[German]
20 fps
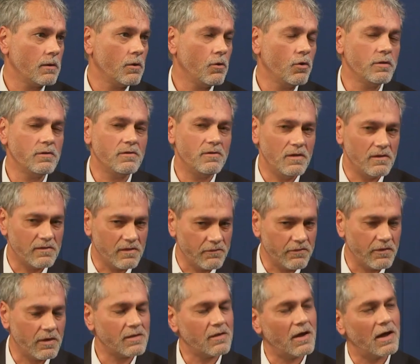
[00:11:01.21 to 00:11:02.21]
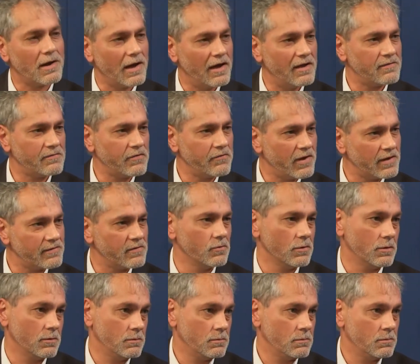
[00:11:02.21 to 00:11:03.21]
Und dieser Vertrag heißt
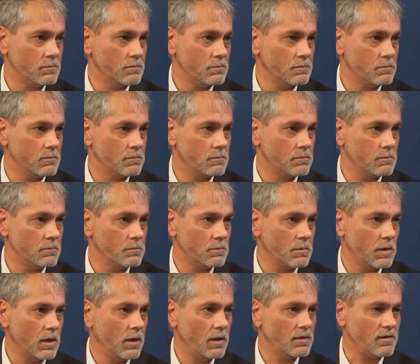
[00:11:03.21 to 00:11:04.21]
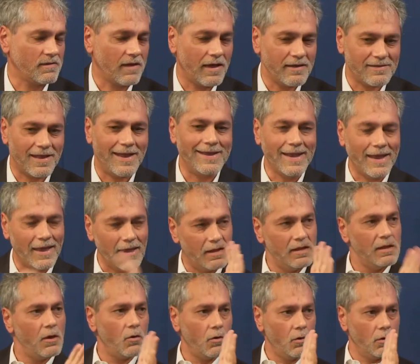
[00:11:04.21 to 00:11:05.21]
Verfassung. Okay. Das heißt, eine
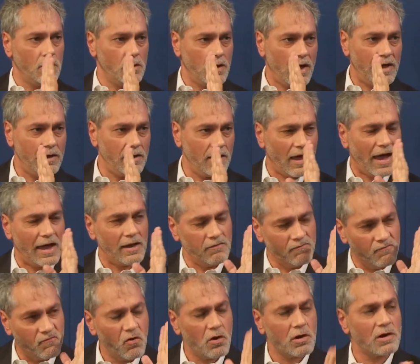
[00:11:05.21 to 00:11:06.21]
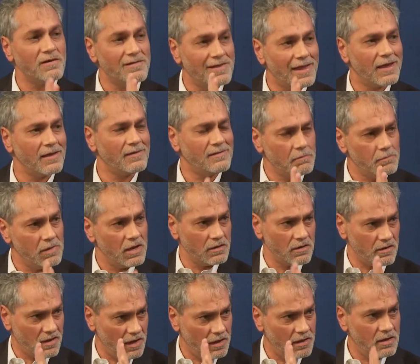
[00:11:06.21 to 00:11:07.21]
Regierung, eine, eine wirklich
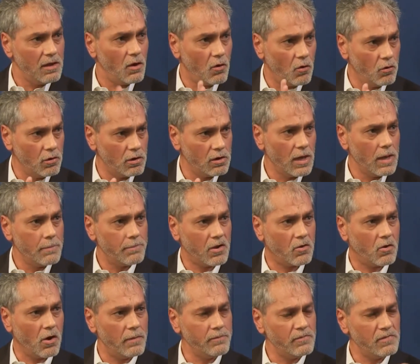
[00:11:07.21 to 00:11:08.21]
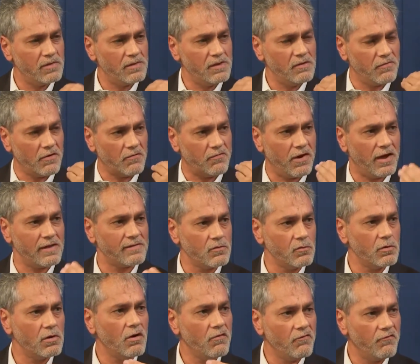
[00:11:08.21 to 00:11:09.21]
legitimierte Regierung bekommt die
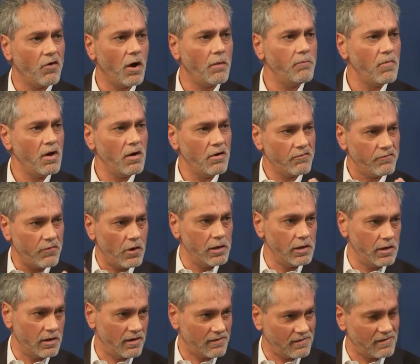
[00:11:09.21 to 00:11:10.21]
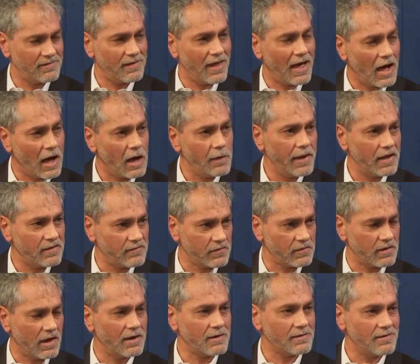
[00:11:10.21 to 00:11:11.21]
Verfassung vom Volk. Es ist der
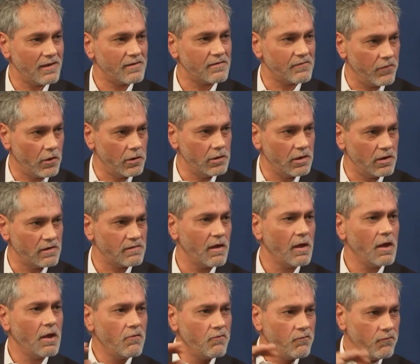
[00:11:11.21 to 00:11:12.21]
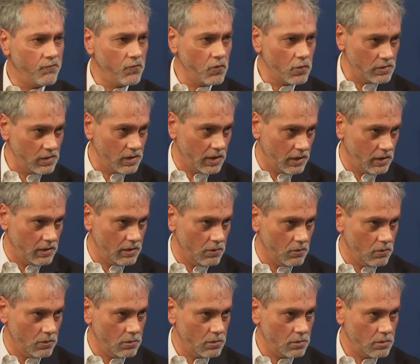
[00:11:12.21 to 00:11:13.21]
Arbeitsvertrag des Volkes für die
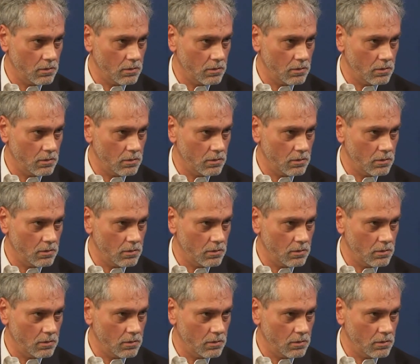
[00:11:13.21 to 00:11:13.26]
Regierung.